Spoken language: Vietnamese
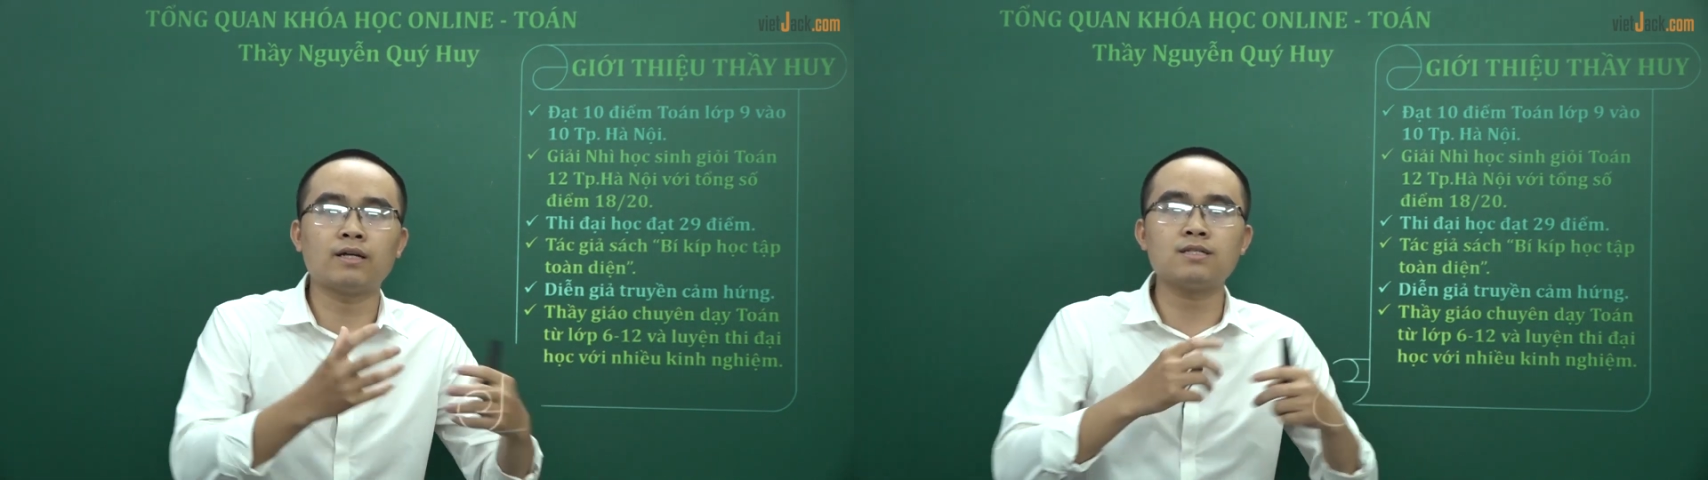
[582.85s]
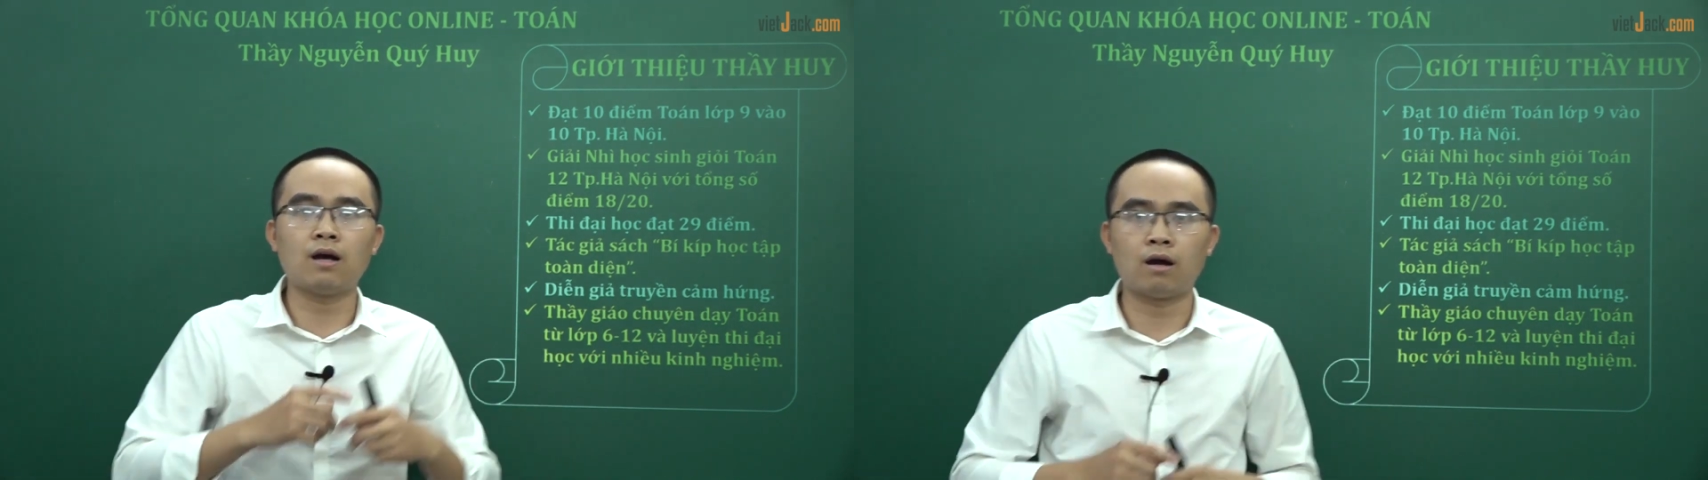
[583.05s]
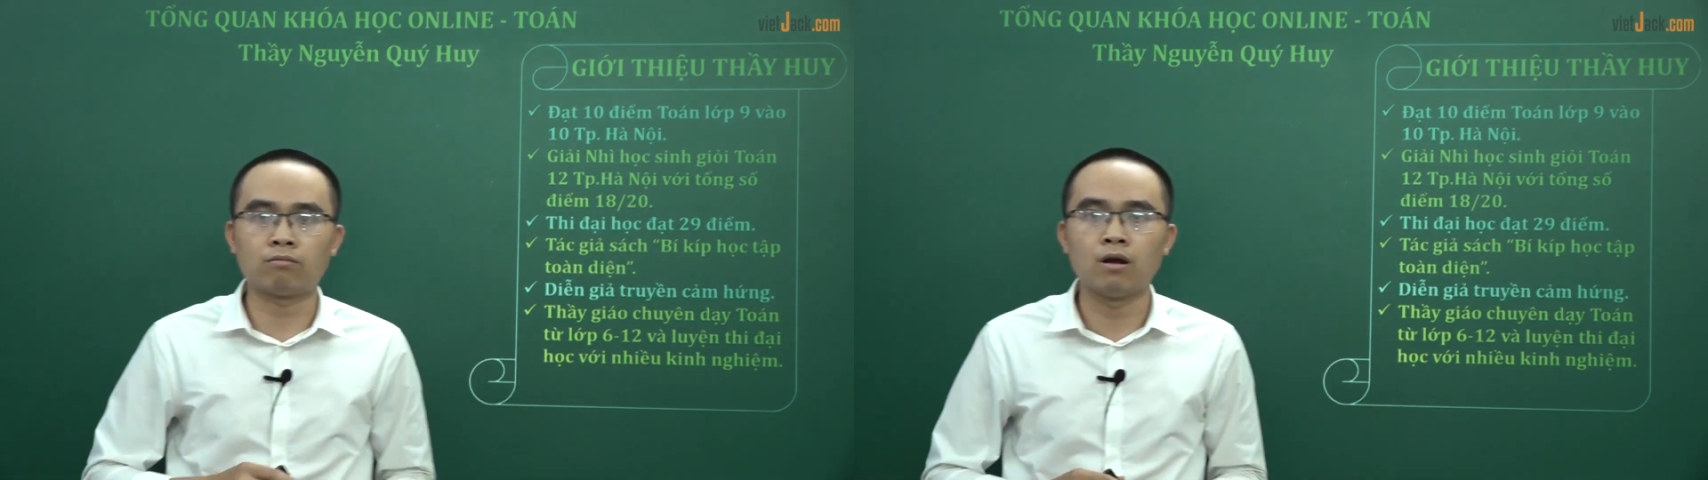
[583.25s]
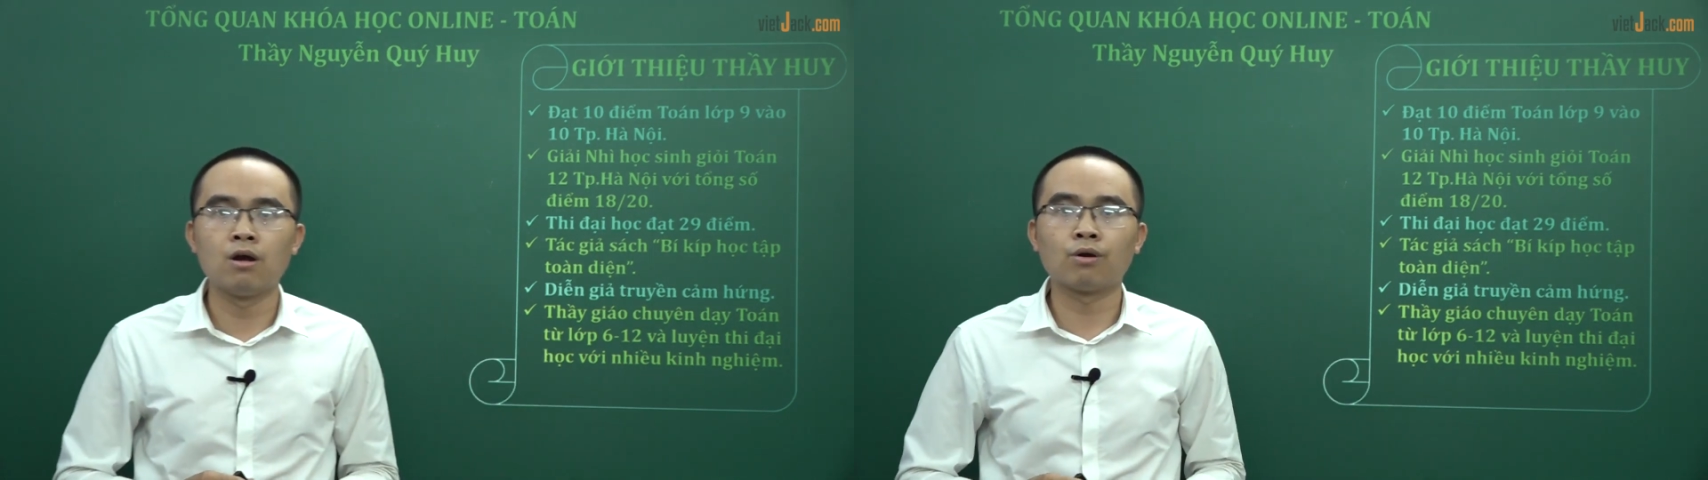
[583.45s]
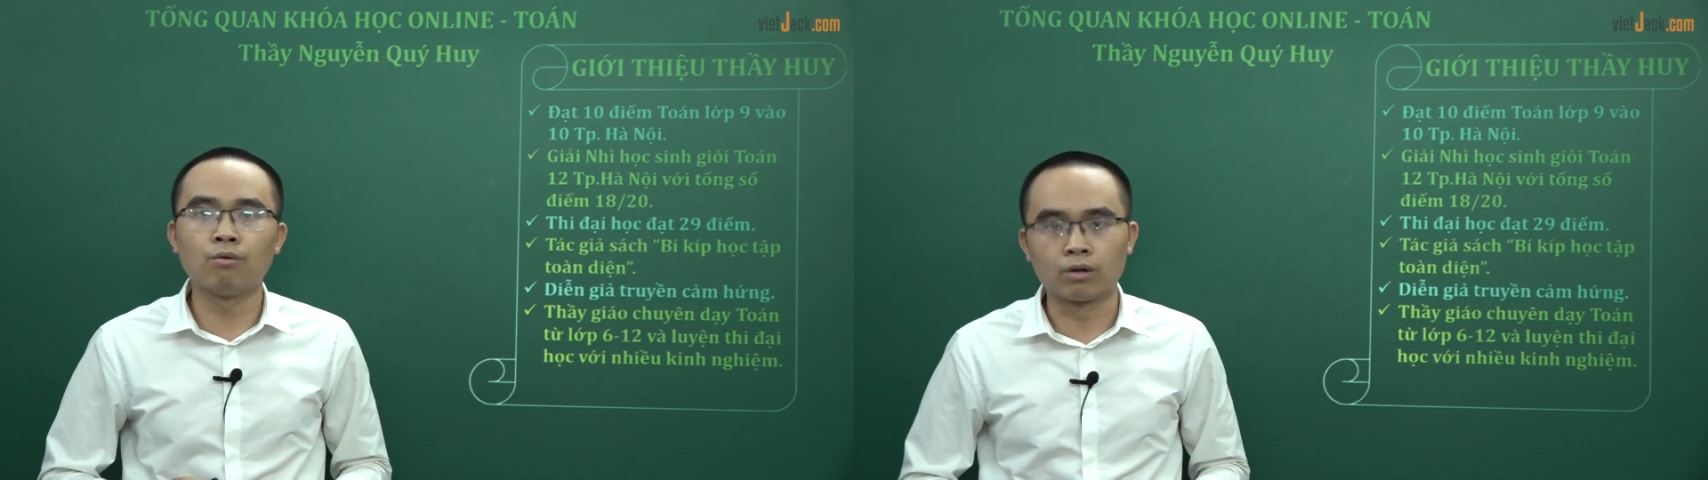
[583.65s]
cái giờ học
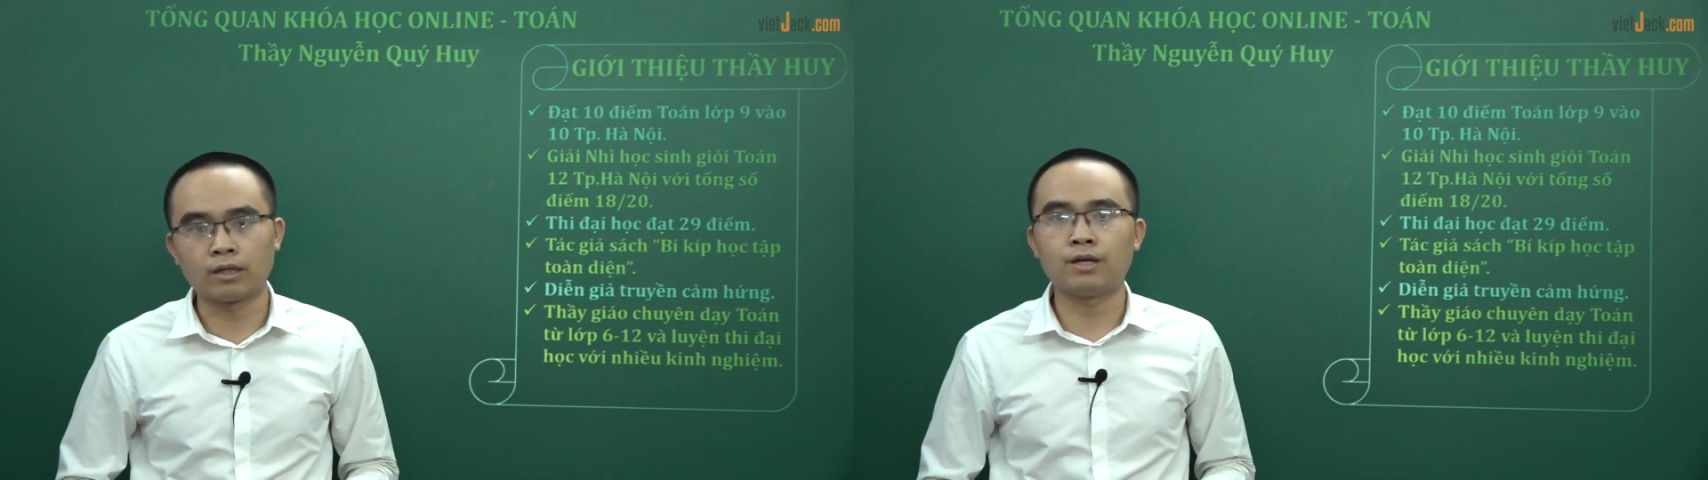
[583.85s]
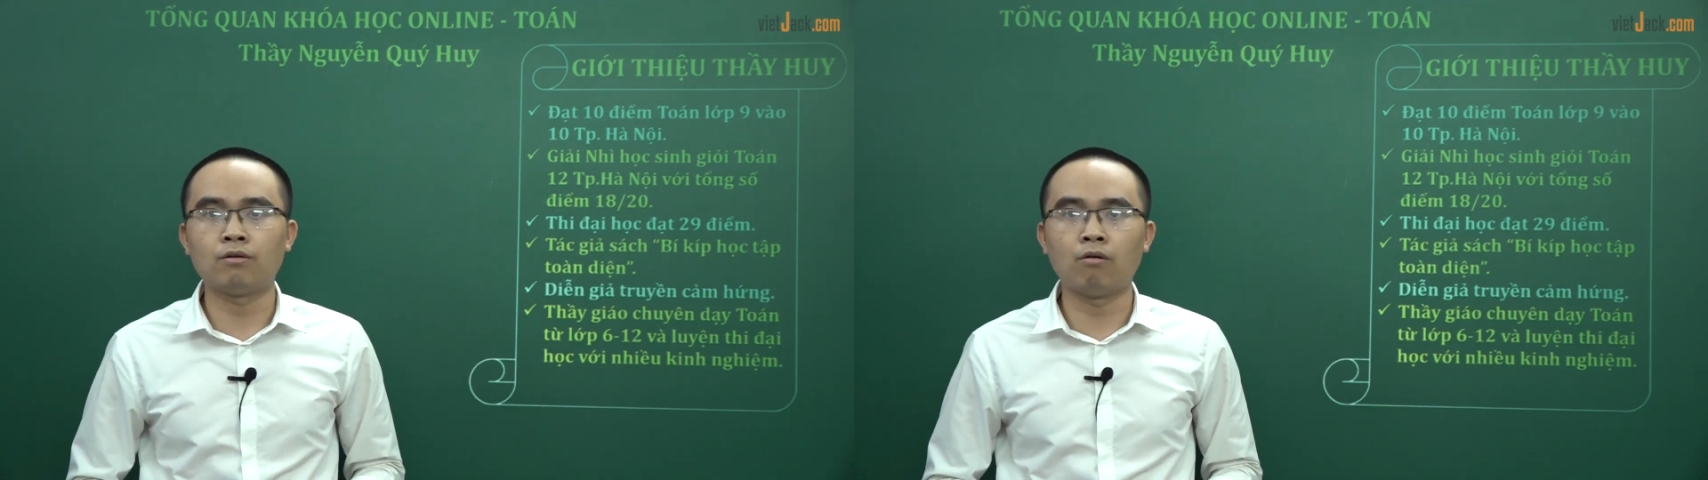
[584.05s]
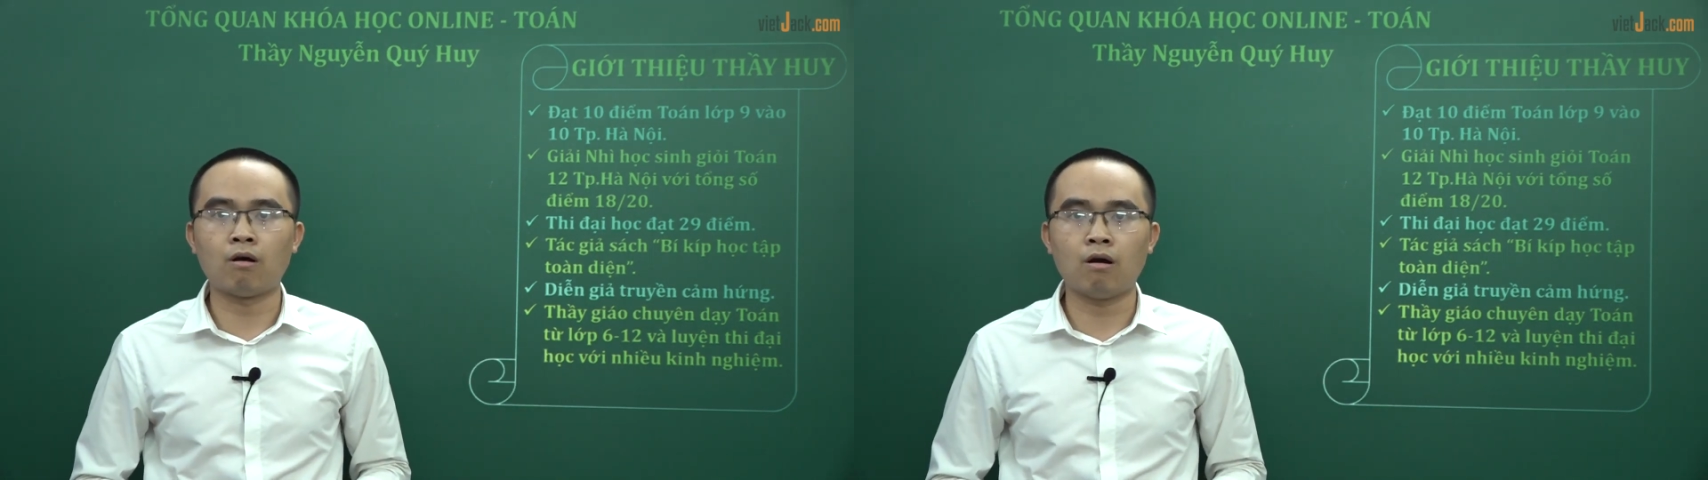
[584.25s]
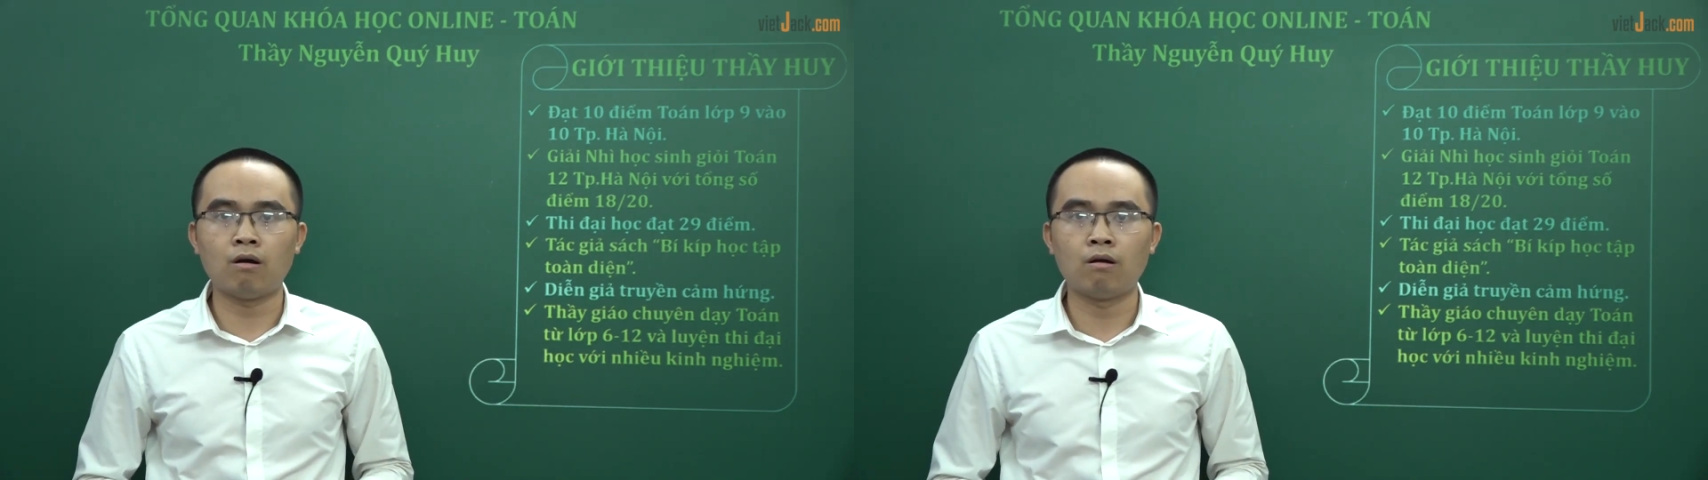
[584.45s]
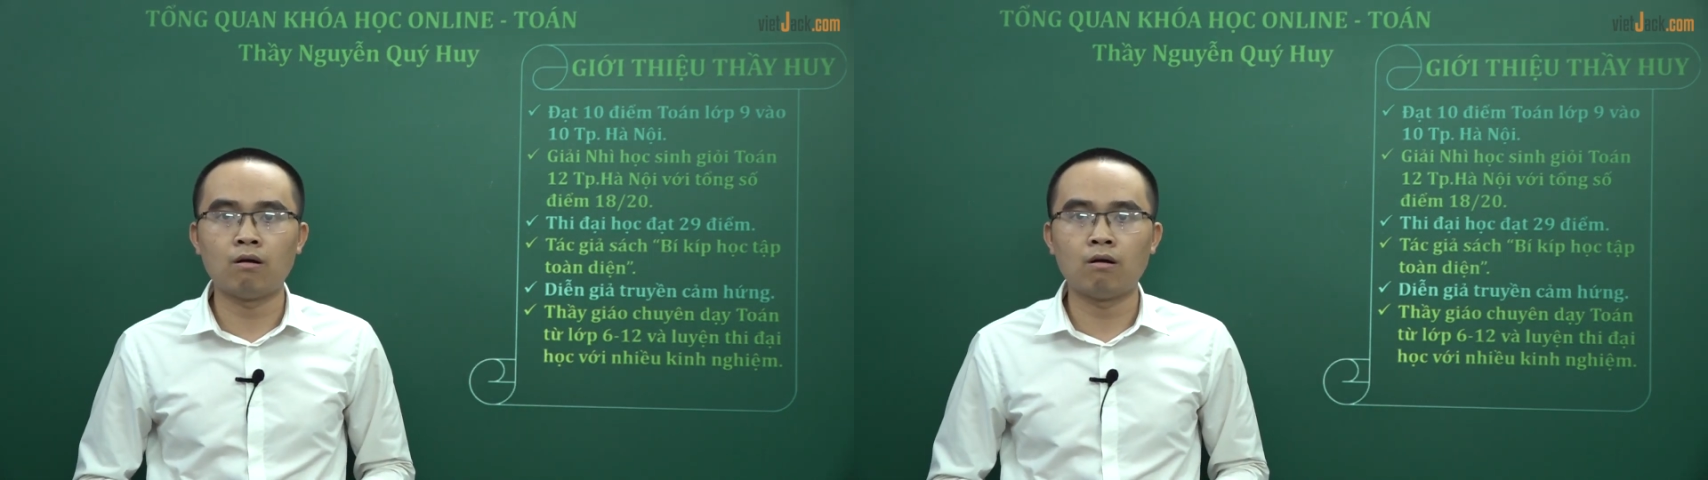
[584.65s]
của thầy cô đó.